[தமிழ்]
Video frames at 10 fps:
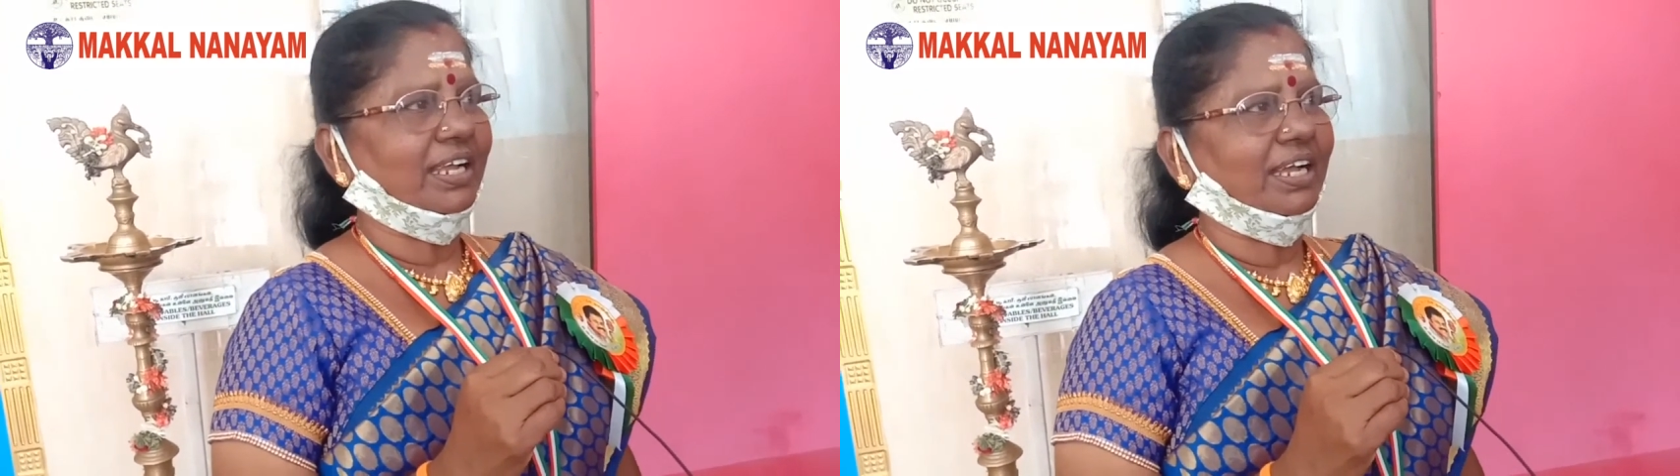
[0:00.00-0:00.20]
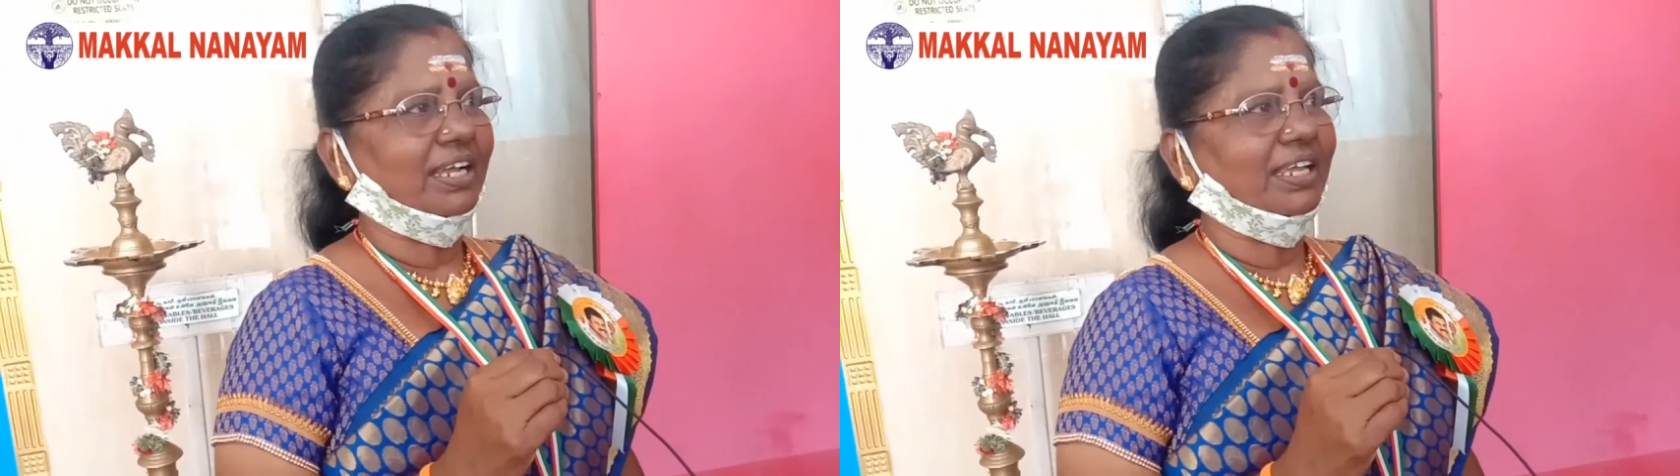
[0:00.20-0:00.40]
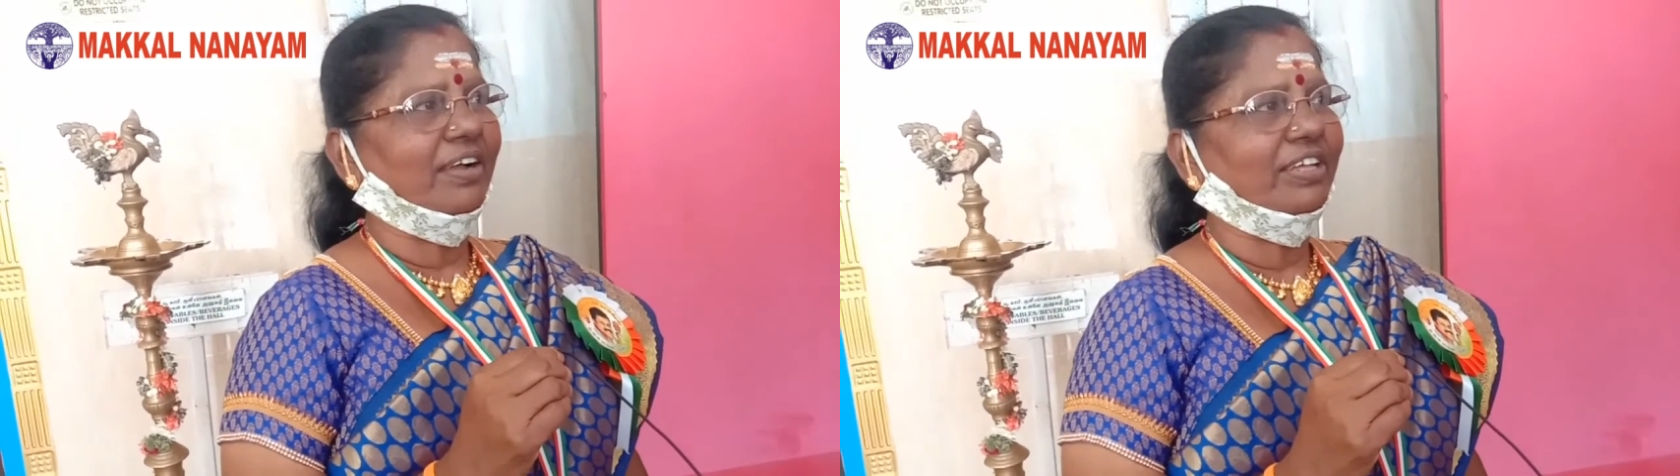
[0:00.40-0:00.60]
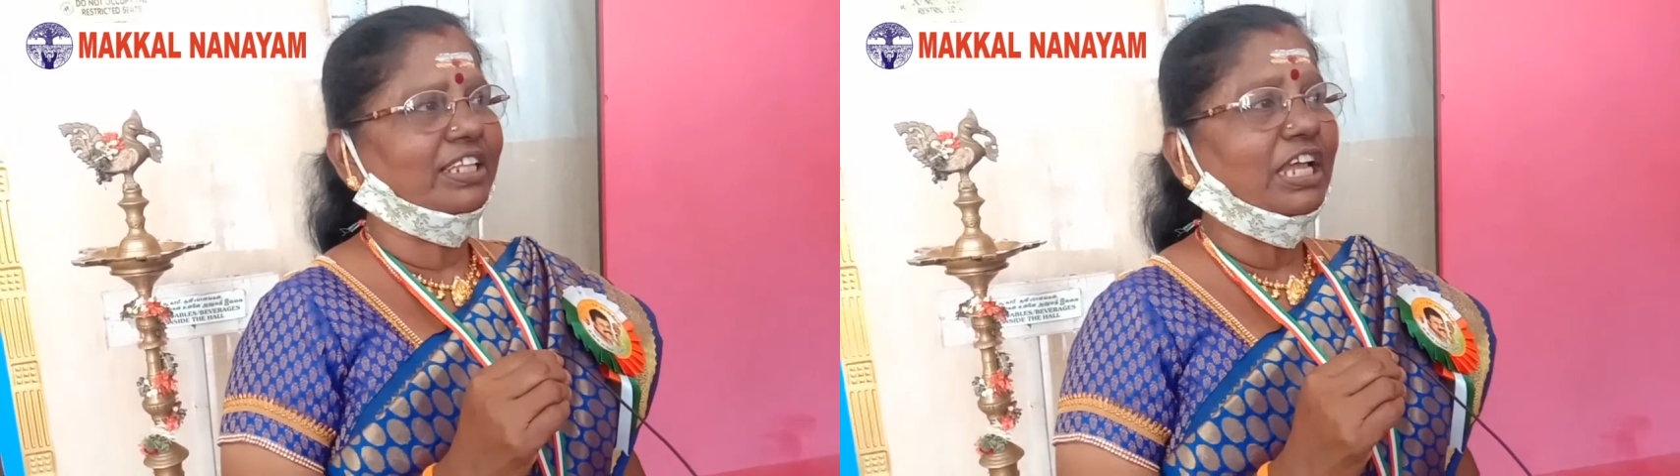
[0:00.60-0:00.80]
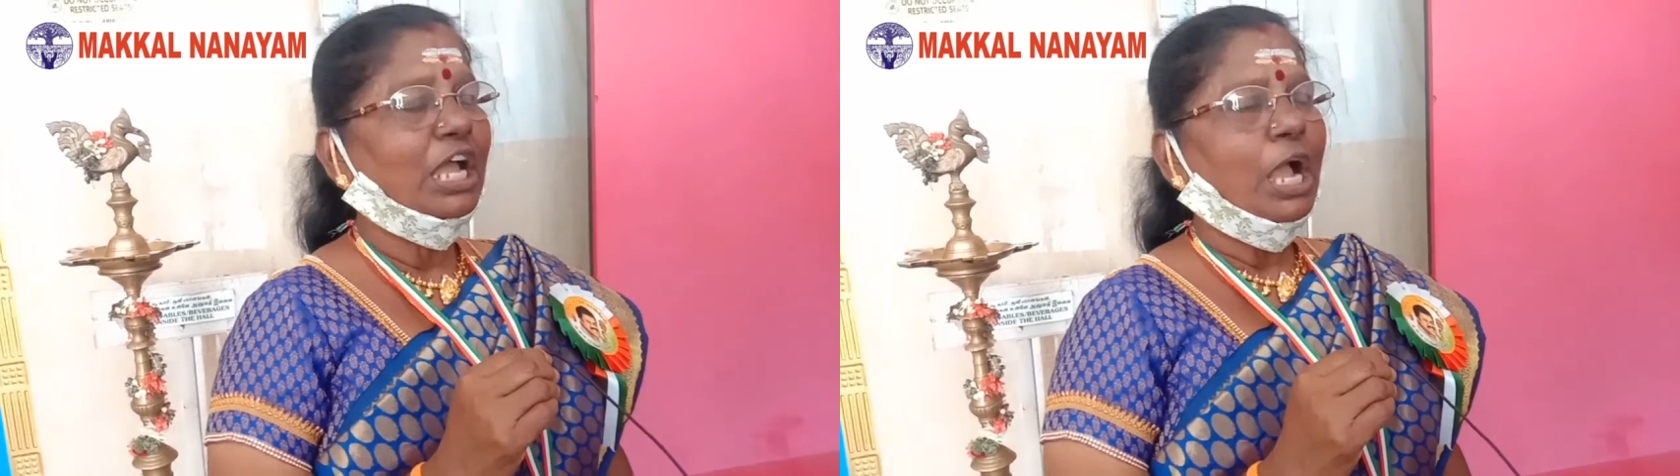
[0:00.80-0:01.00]
எங்கள் ஐயா
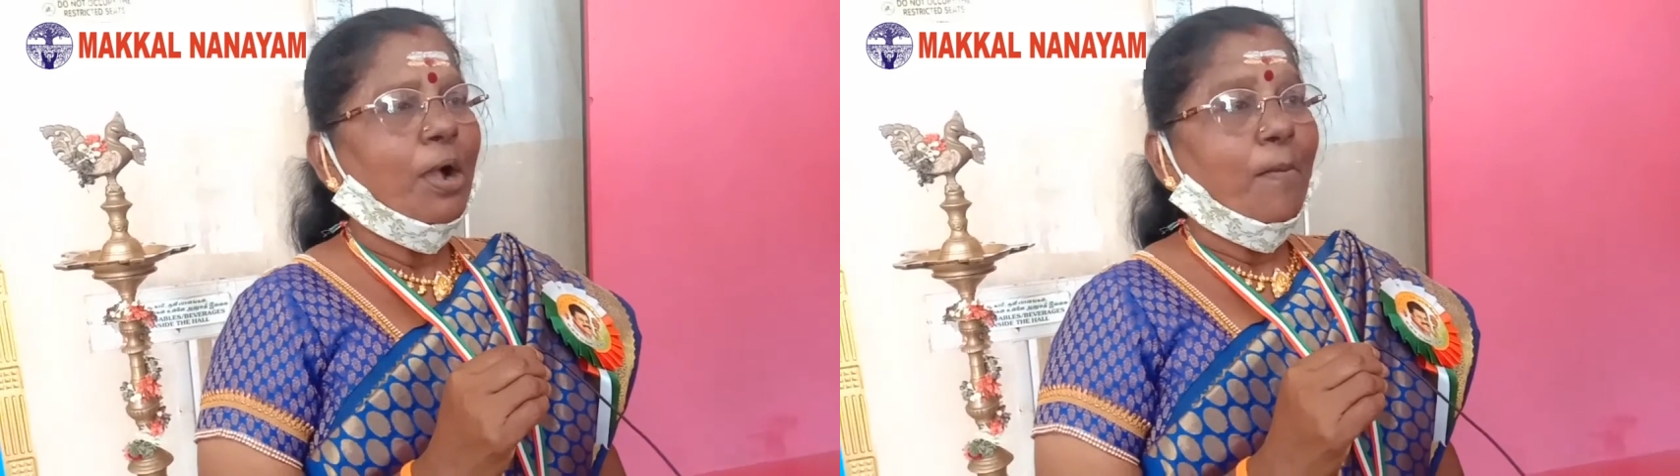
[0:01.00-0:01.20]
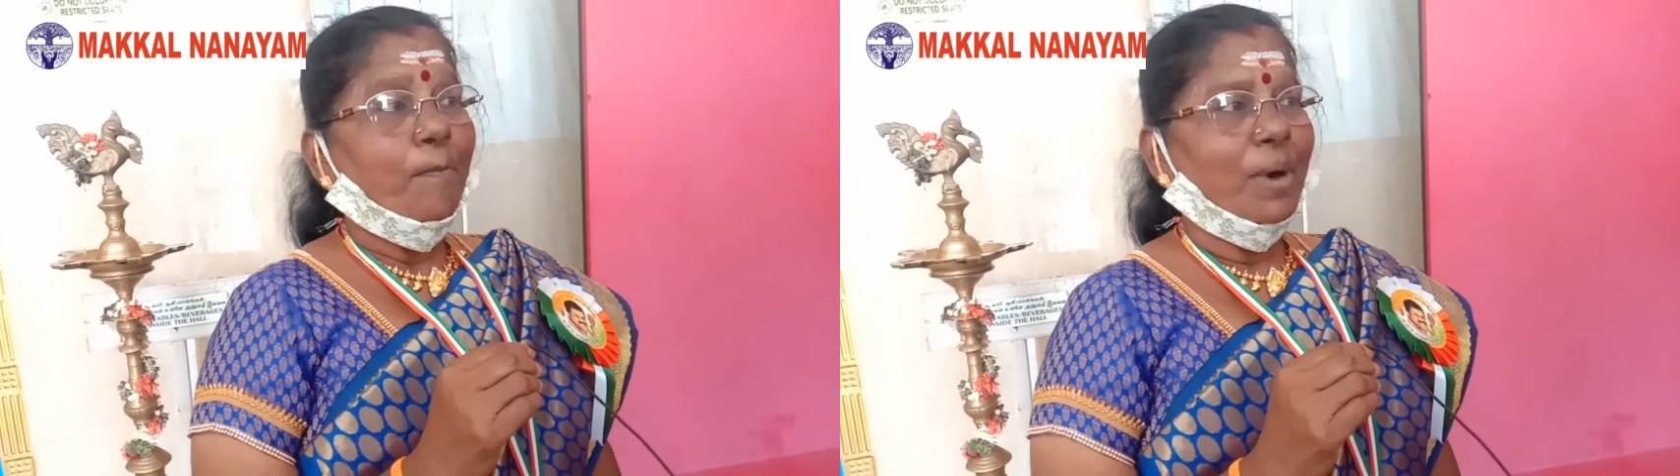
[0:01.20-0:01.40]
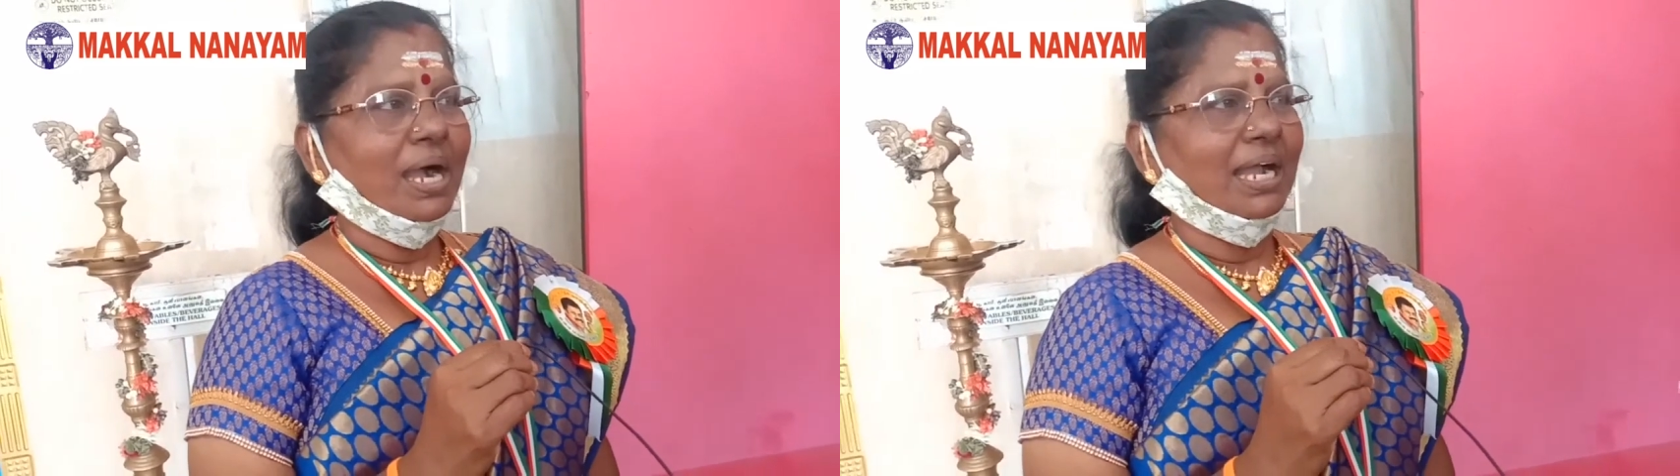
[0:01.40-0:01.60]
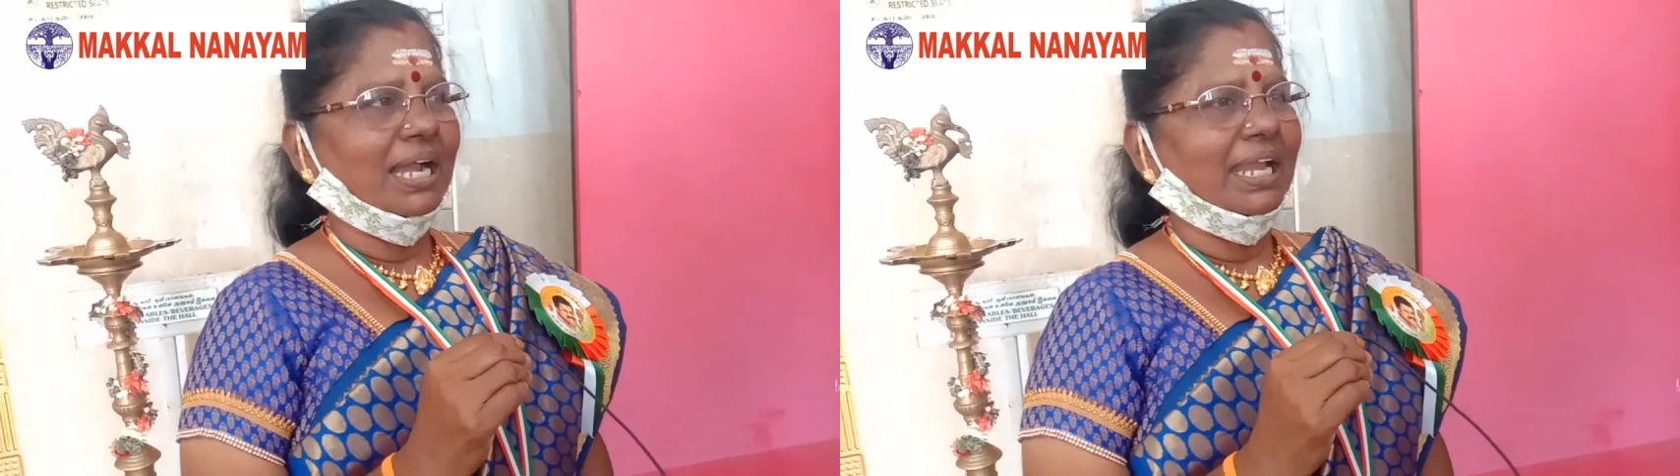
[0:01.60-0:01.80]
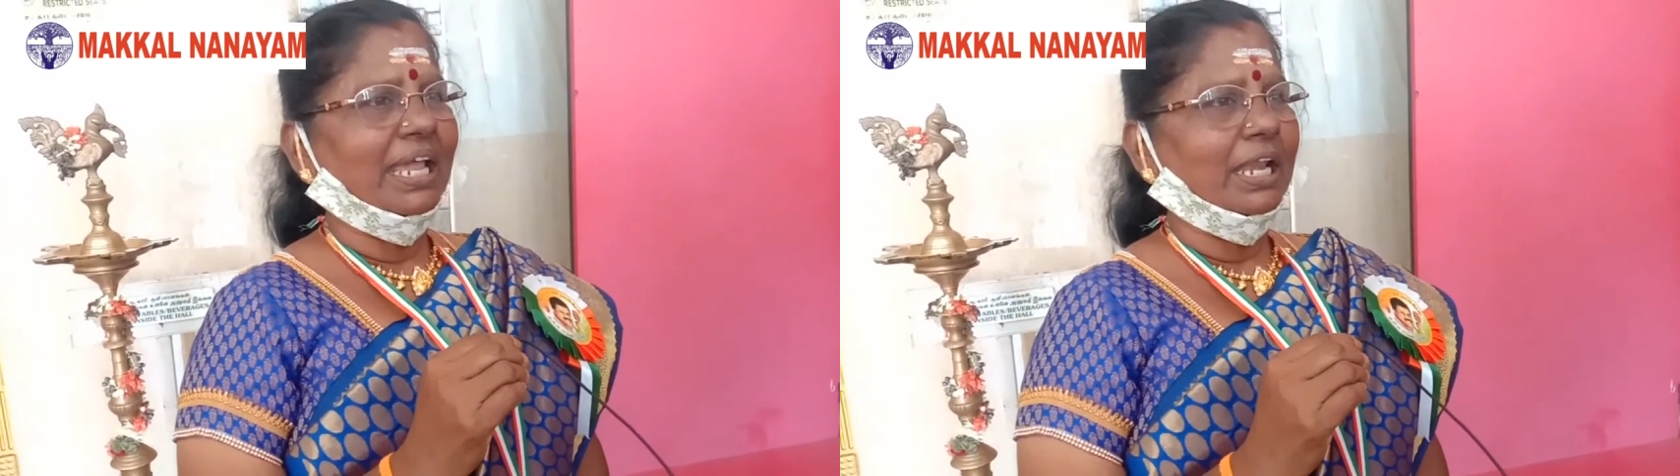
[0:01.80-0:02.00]
வந்து
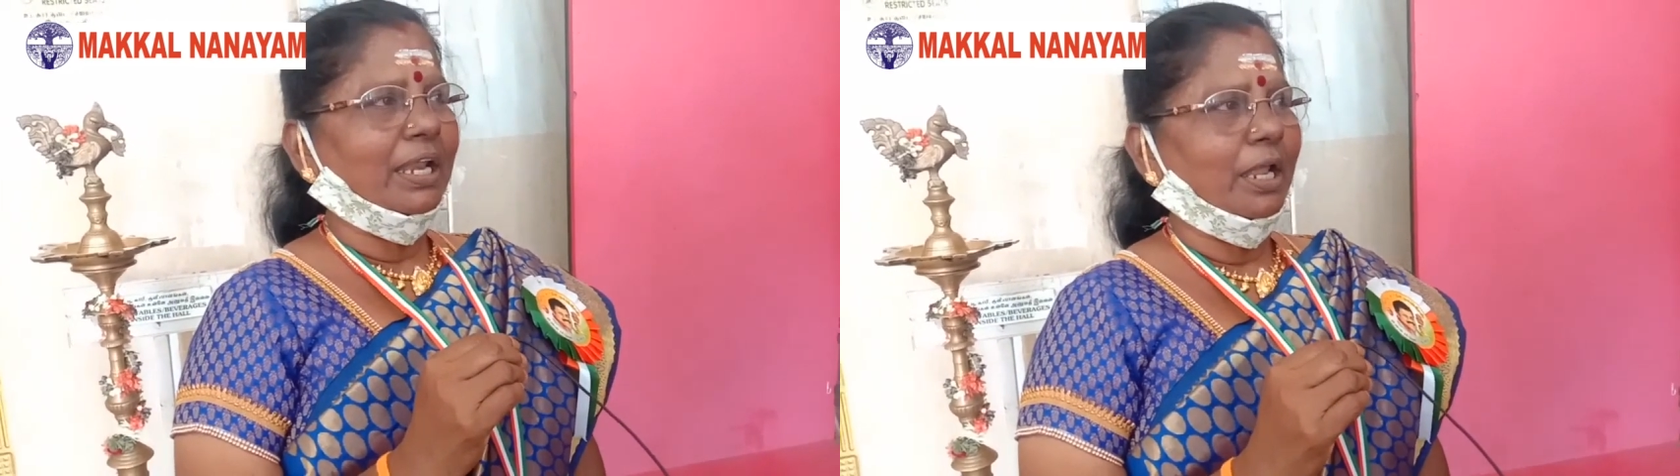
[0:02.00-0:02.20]
மகளிர்